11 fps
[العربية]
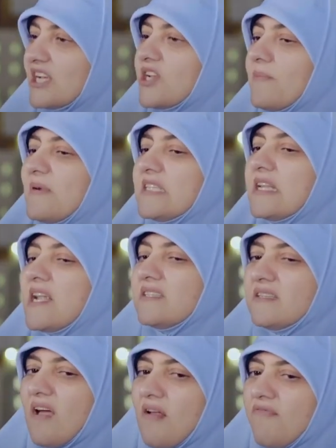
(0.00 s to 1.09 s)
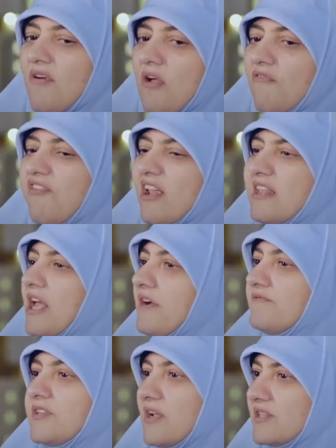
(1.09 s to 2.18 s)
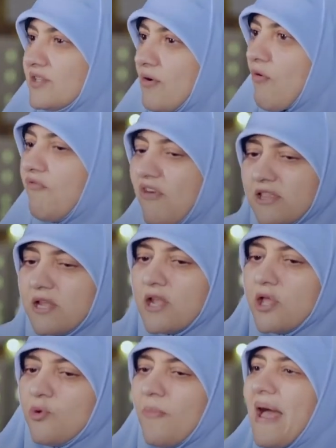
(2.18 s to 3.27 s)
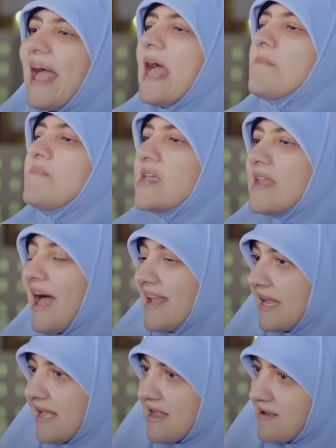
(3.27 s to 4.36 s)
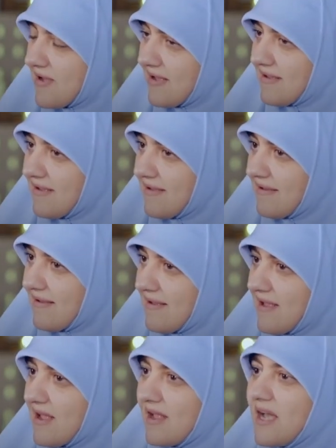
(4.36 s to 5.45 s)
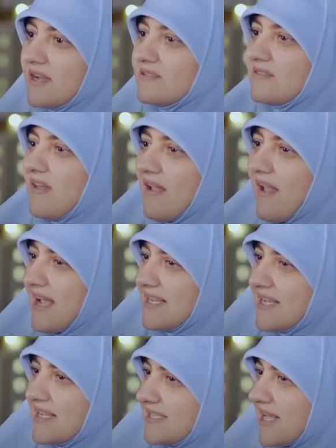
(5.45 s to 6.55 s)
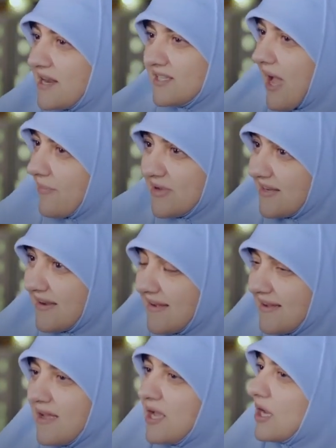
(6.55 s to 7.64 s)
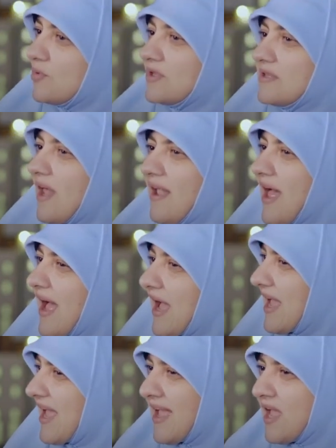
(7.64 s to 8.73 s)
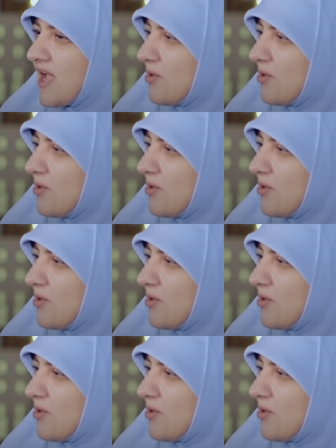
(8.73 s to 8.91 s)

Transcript: عشان بس الناس تعرف فضل حفظ الاسرار وفضل انها تبقى امين على الكلمه لكن تطلعي سر صاحبتك وتطلع آه،